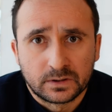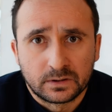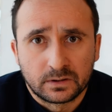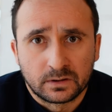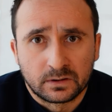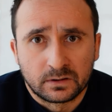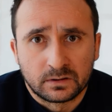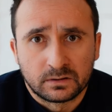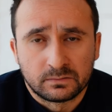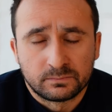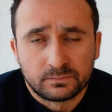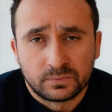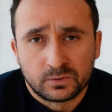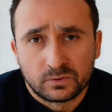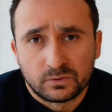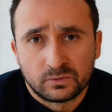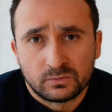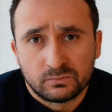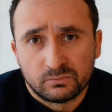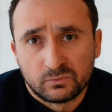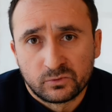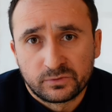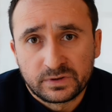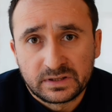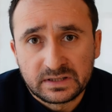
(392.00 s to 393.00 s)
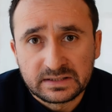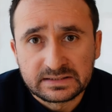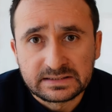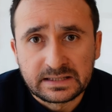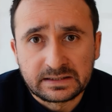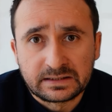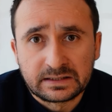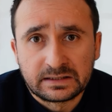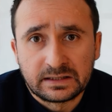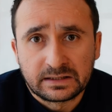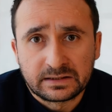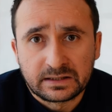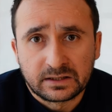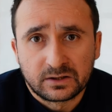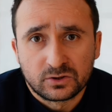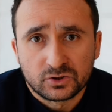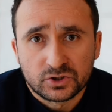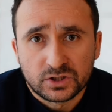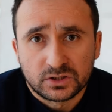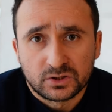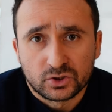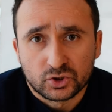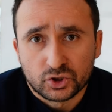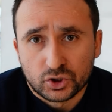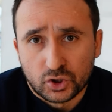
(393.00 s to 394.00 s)
e, bo mówię niestety dlatego,
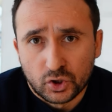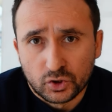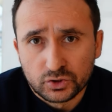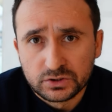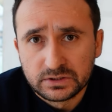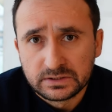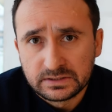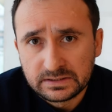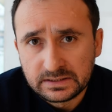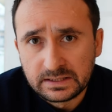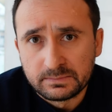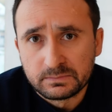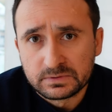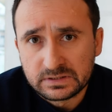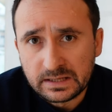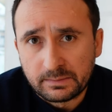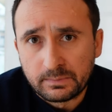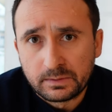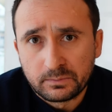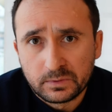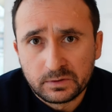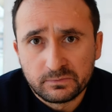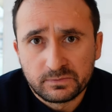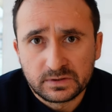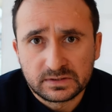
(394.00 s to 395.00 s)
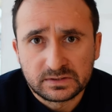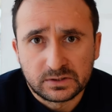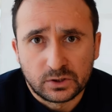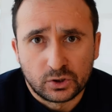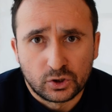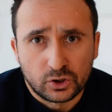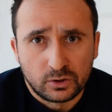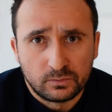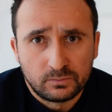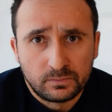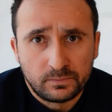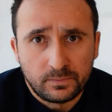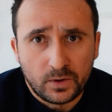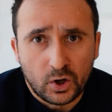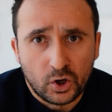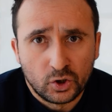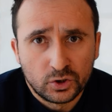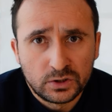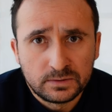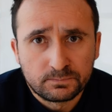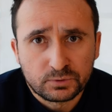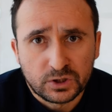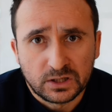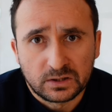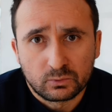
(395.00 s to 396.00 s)
że to szkodzi tym samym inwestorom,
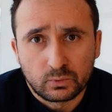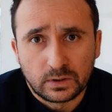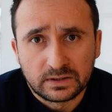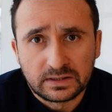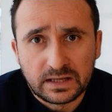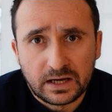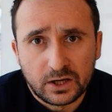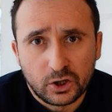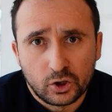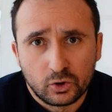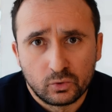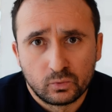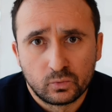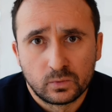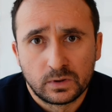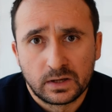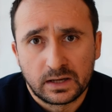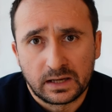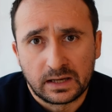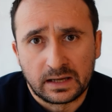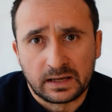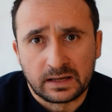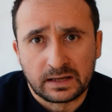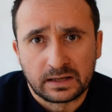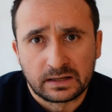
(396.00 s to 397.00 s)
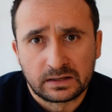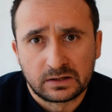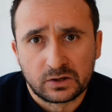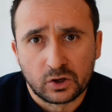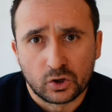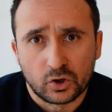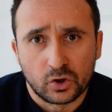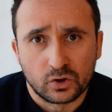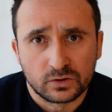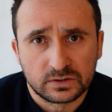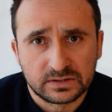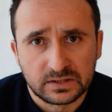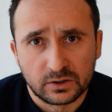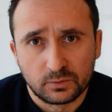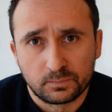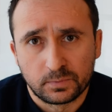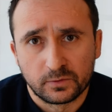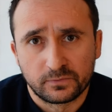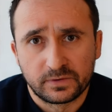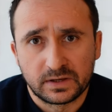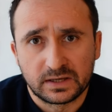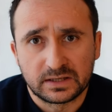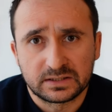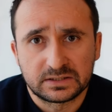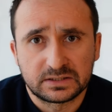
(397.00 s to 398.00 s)
oni przedkładają e, gorące
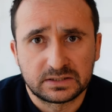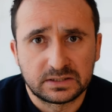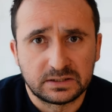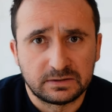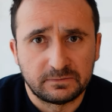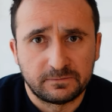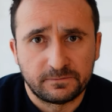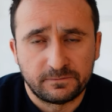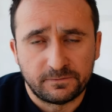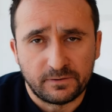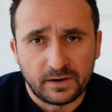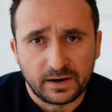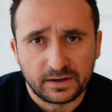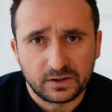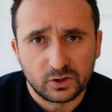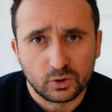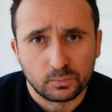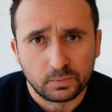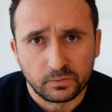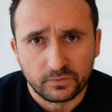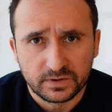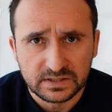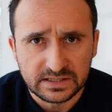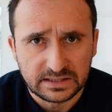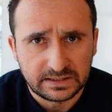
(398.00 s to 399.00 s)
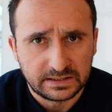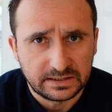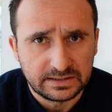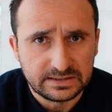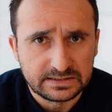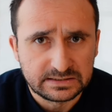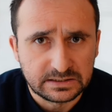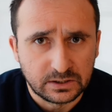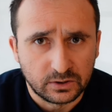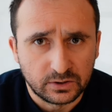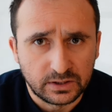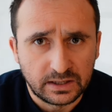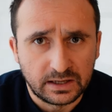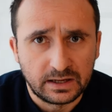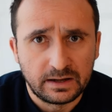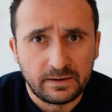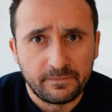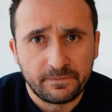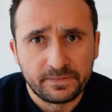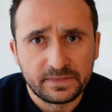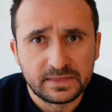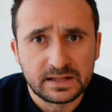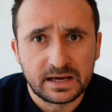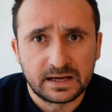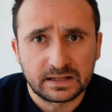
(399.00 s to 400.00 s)
opowieści, fajnie opowiedziane historie
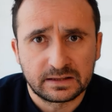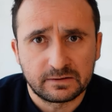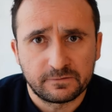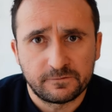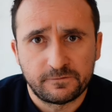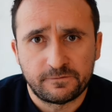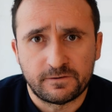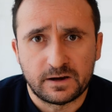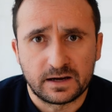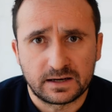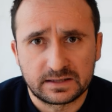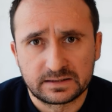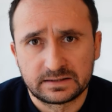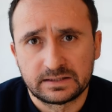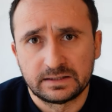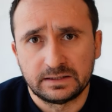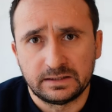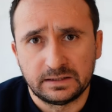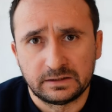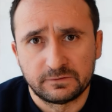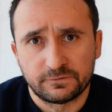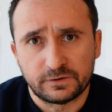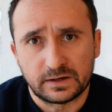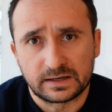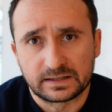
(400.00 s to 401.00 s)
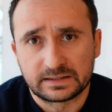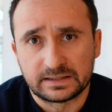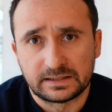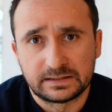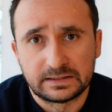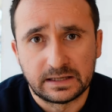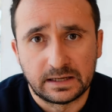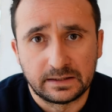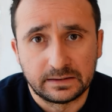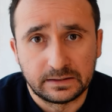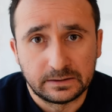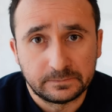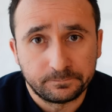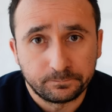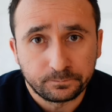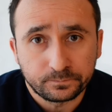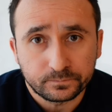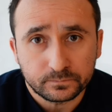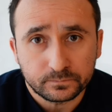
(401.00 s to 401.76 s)
nad fakty i twarde dane.